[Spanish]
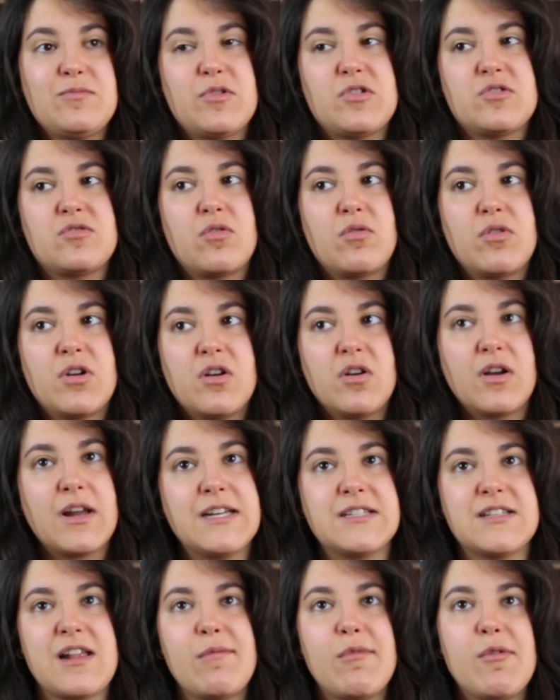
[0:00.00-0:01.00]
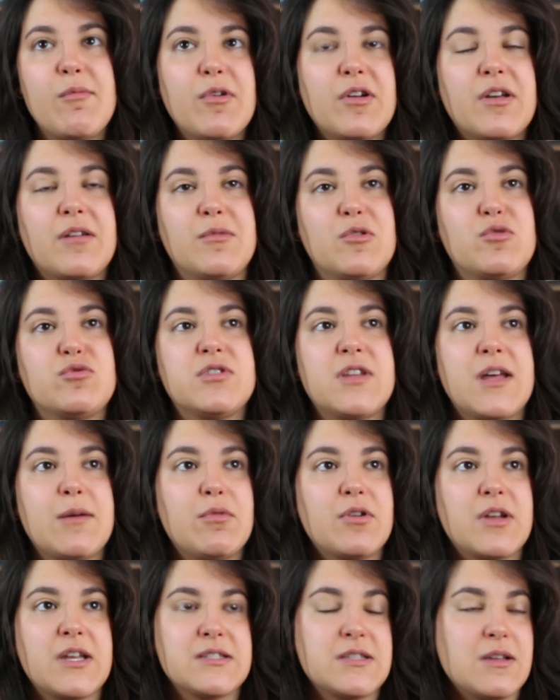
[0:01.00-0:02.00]
pero es lo único que le salvo porque me gusta,
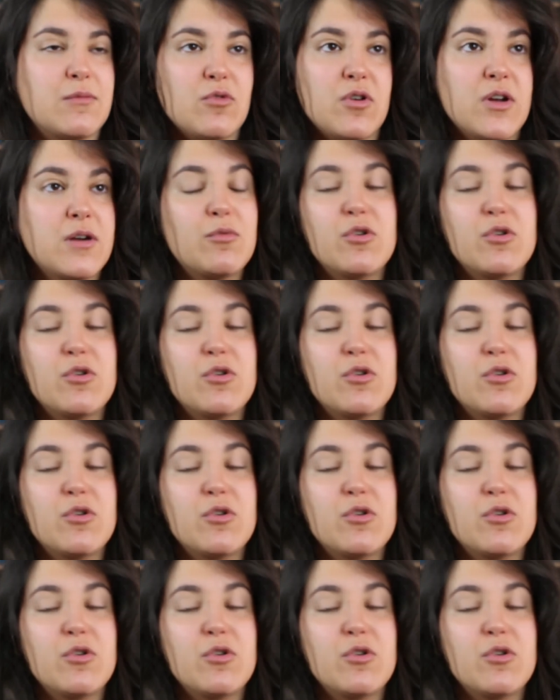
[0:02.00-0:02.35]
porque esta mujer,